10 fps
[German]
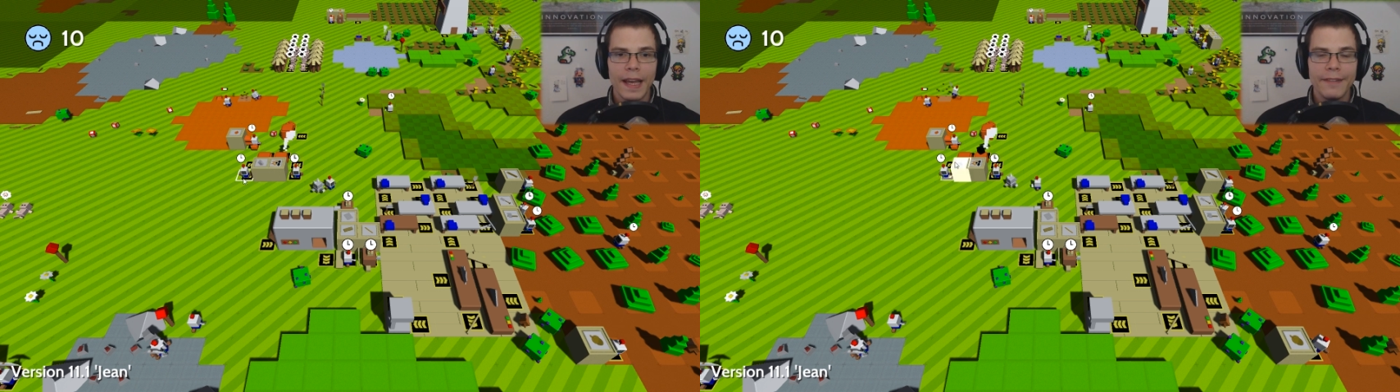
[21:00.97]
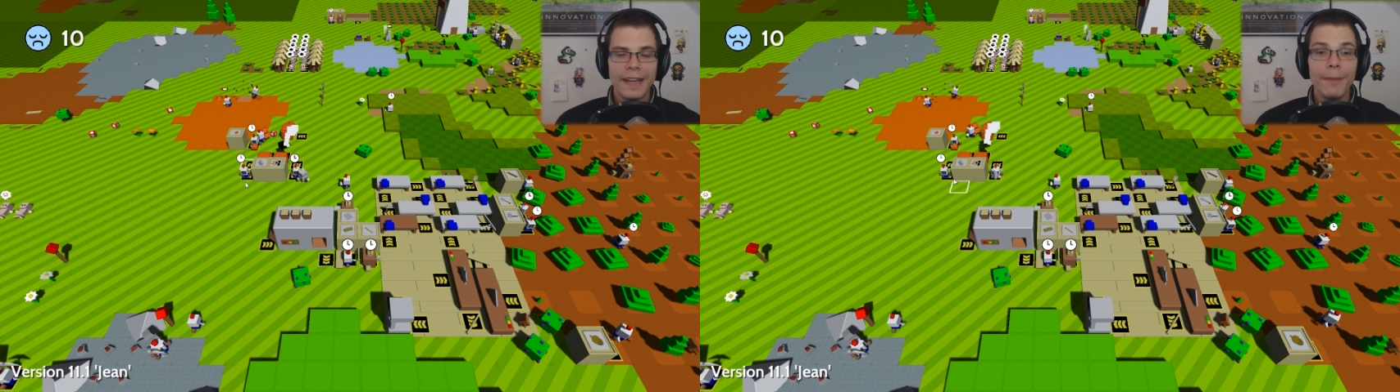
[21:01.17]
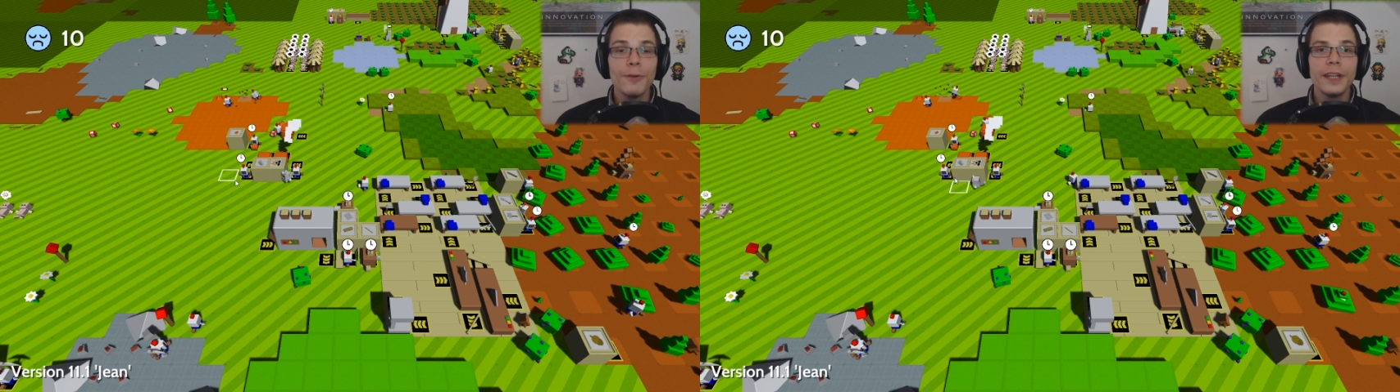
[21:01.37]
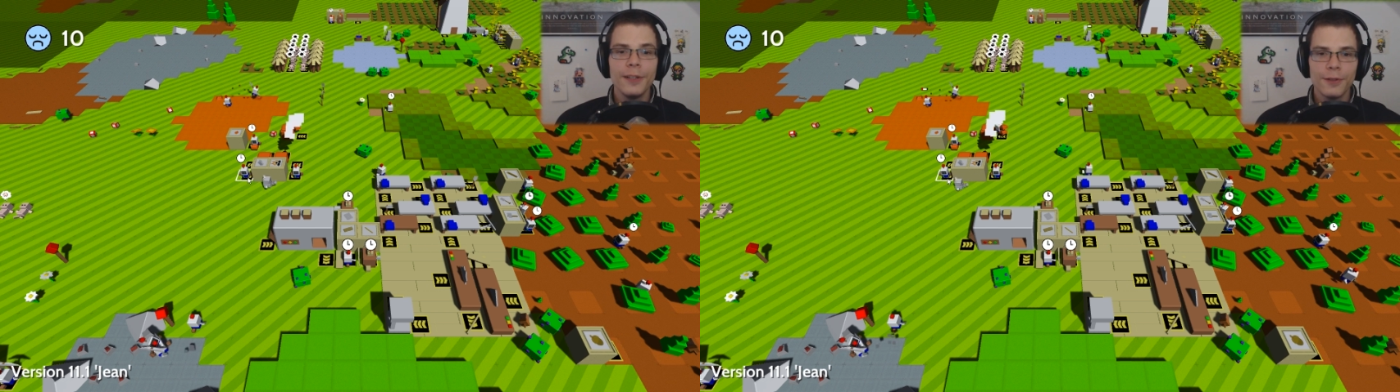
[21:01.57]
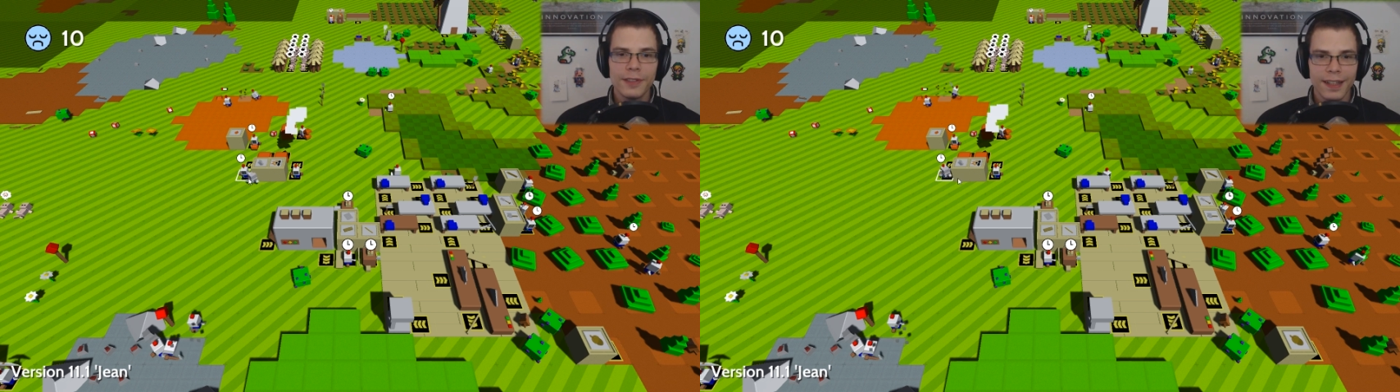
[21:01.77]
Wir haben noch
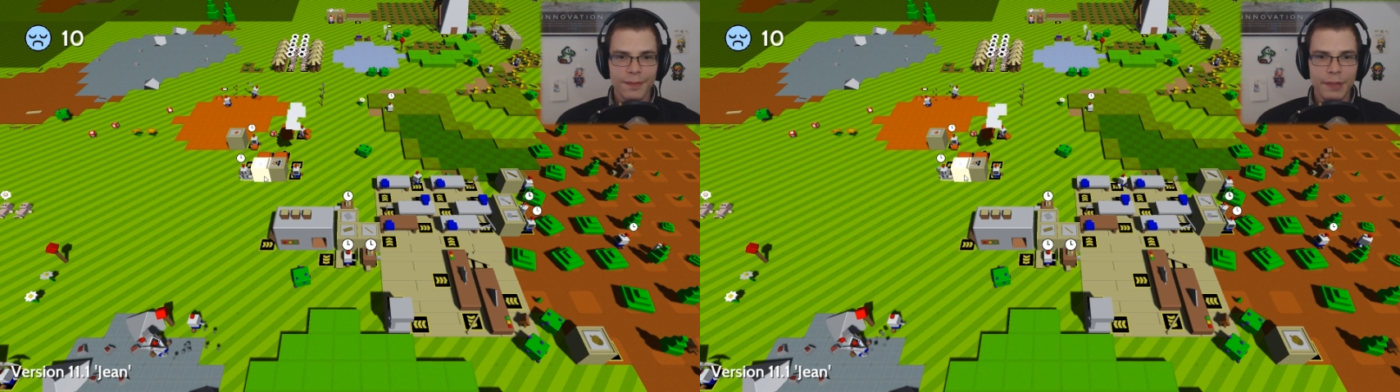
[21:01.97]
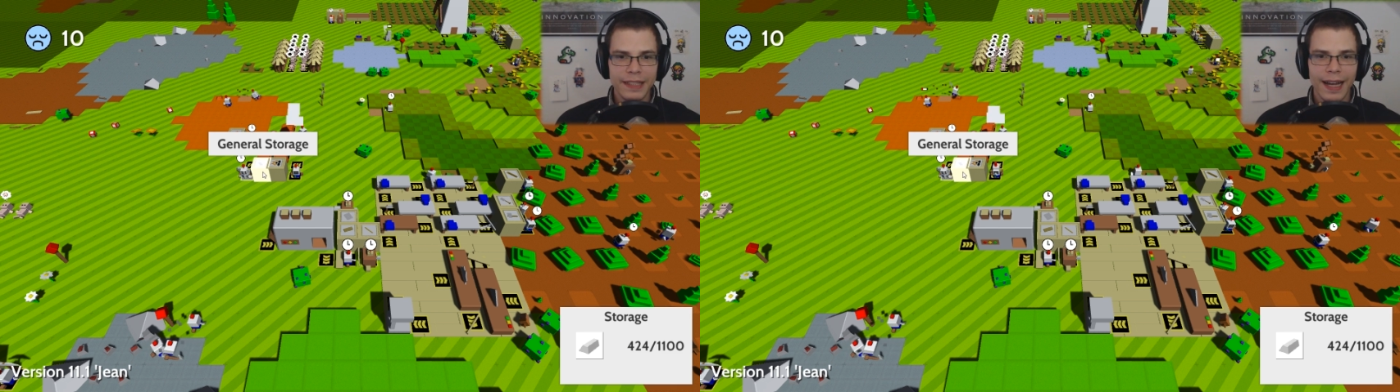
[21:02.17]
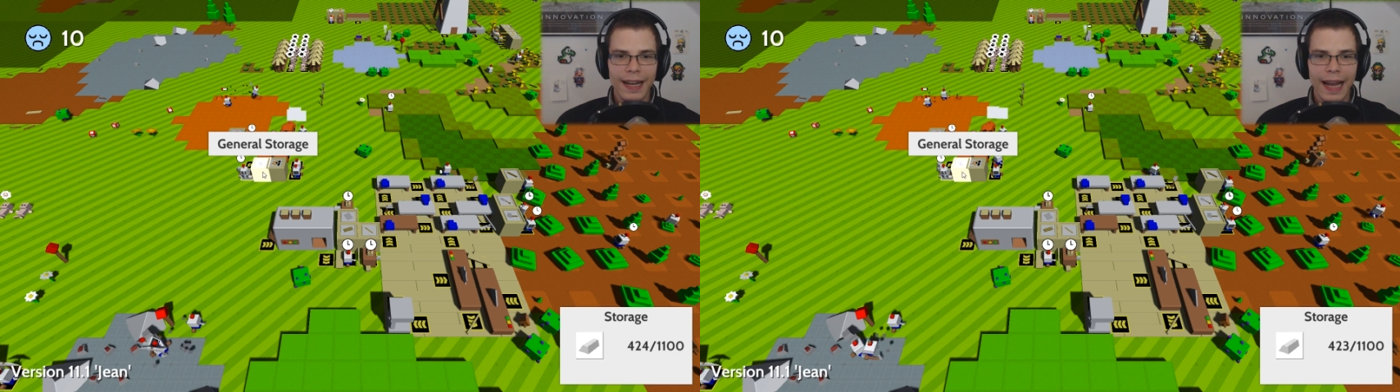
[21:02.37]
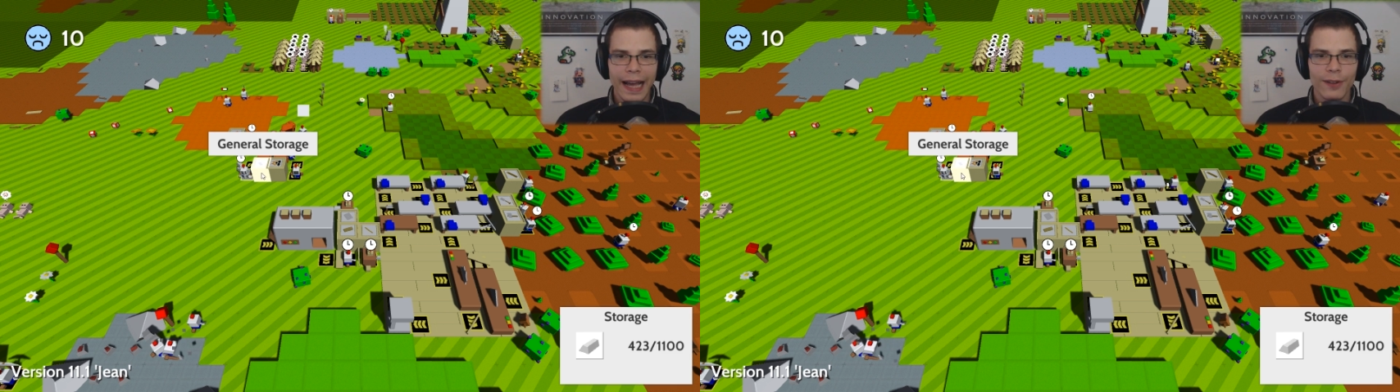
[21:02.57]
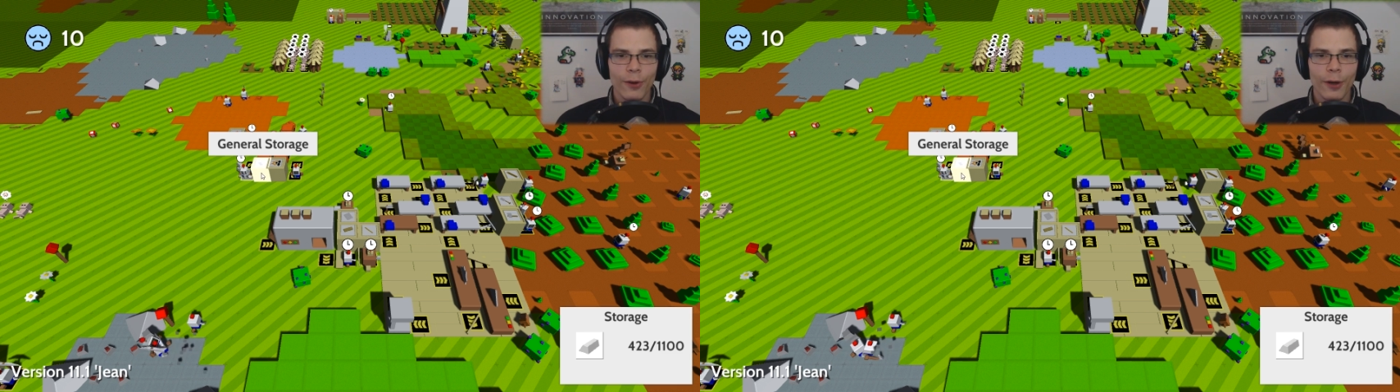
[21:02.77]
hier unseren
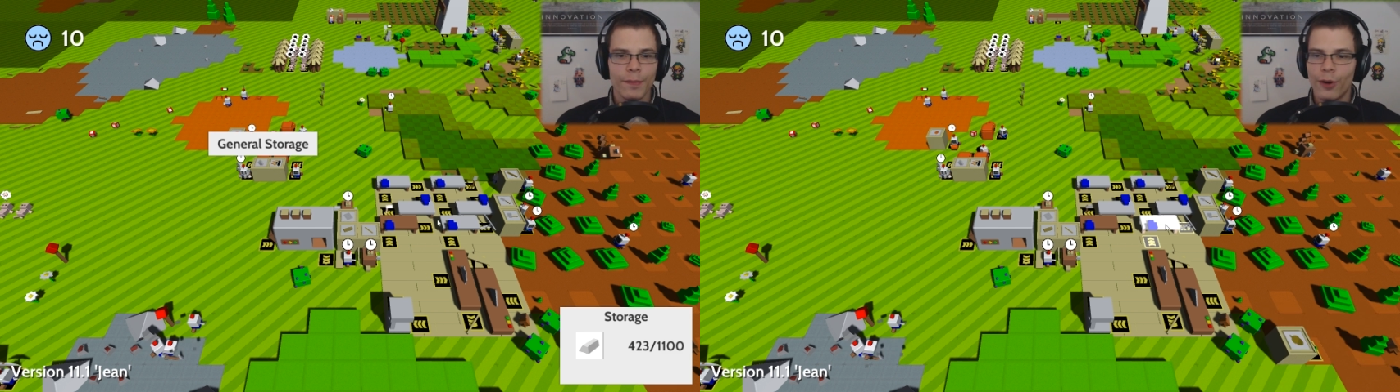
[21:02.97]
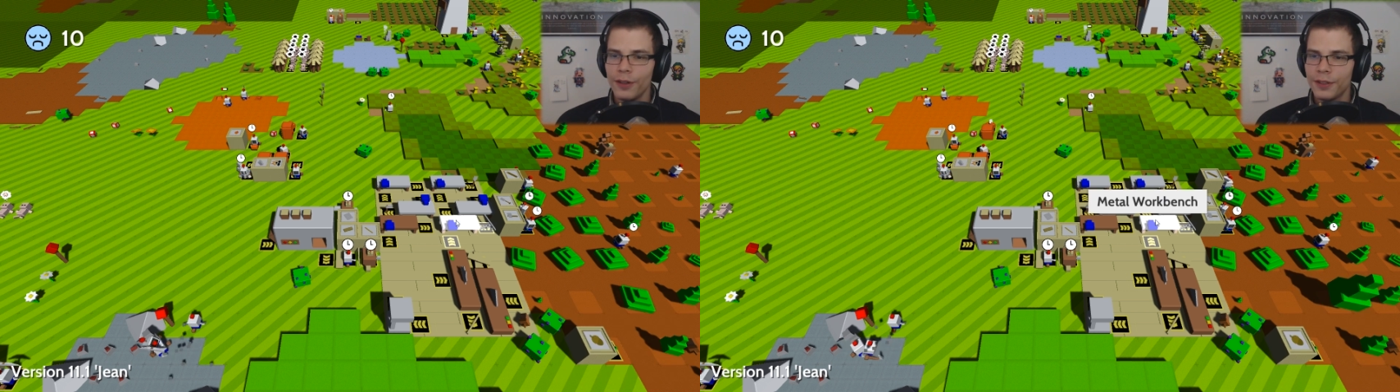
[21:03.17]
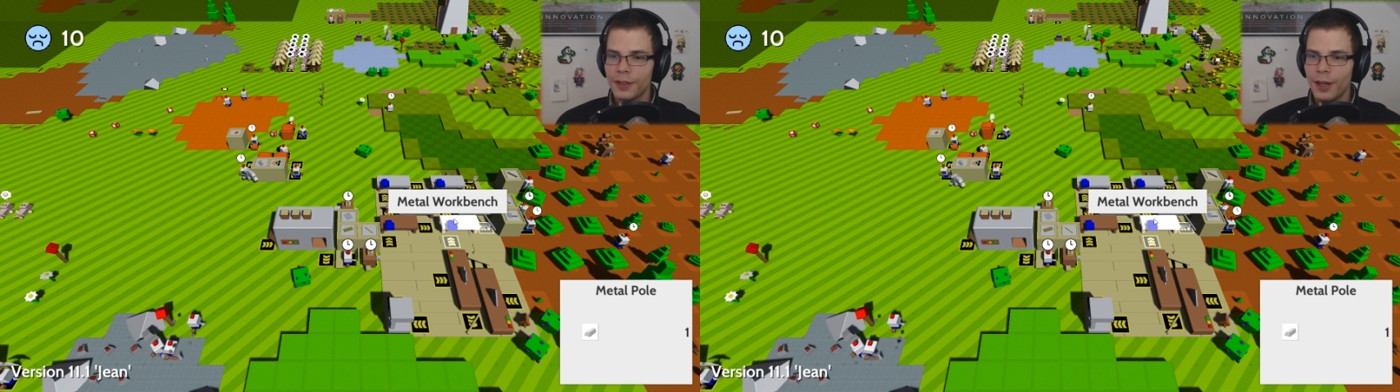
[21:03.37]
Metall-Einräumen-Bot.